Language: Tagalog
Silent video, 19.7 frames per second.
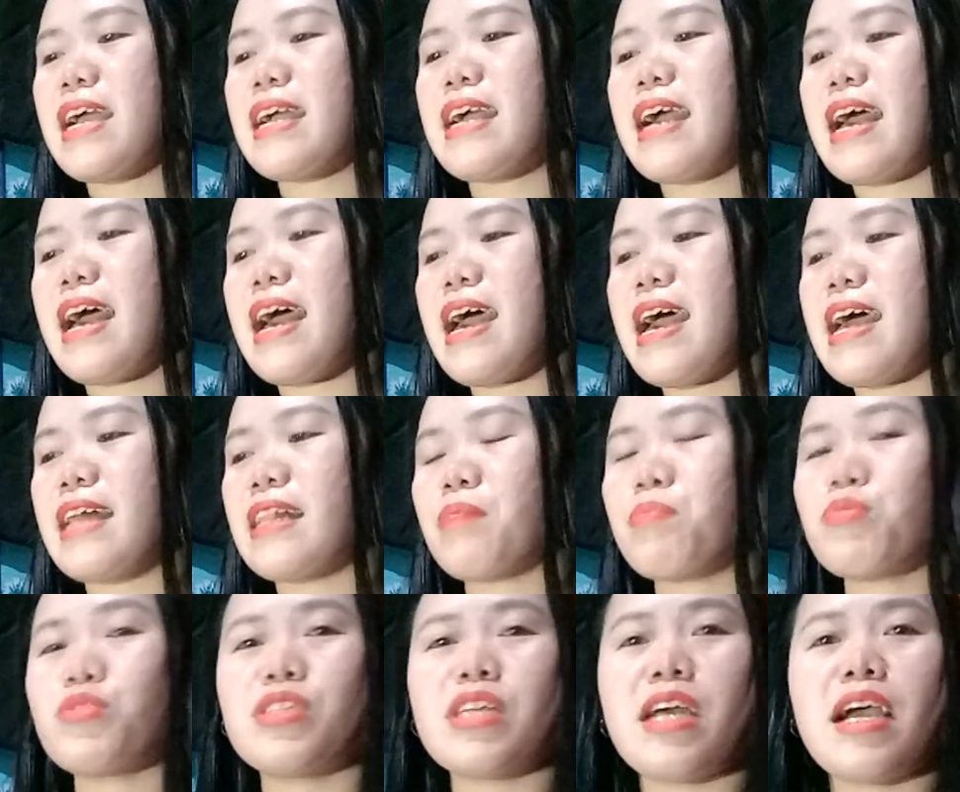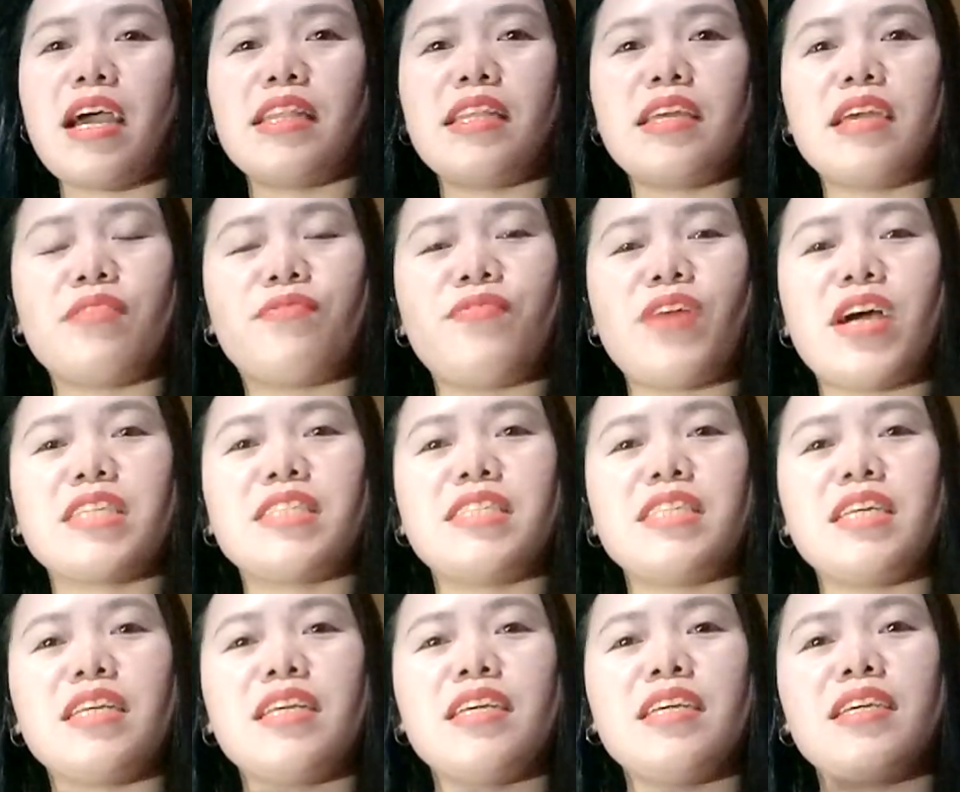nangga, tapos na ating
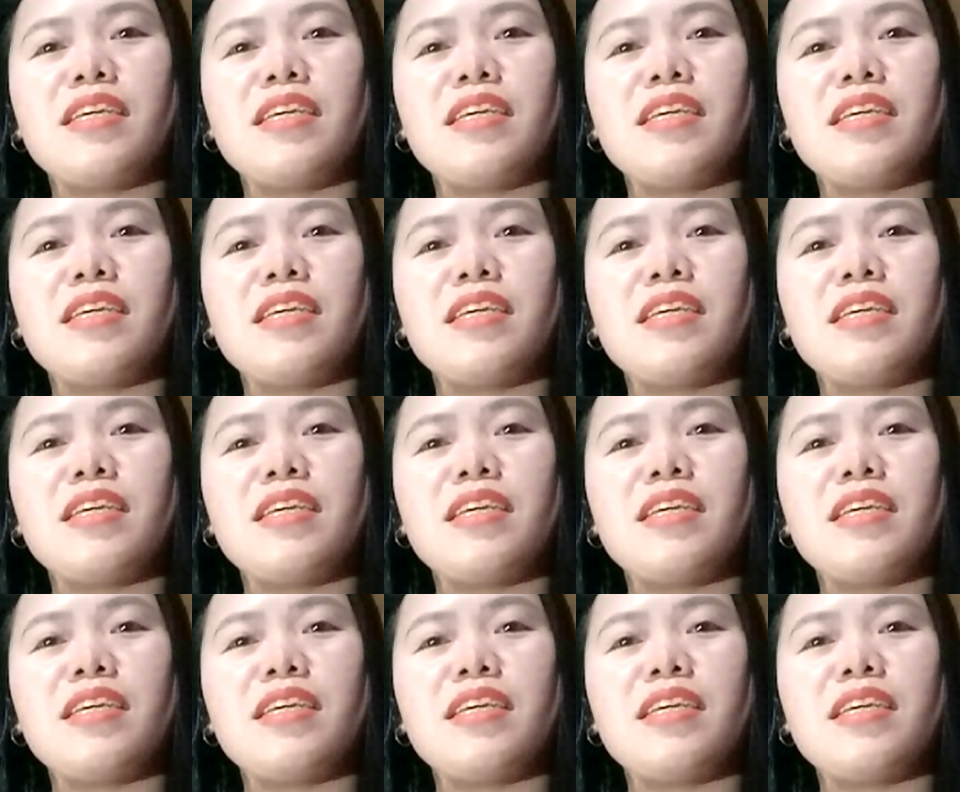unboxing.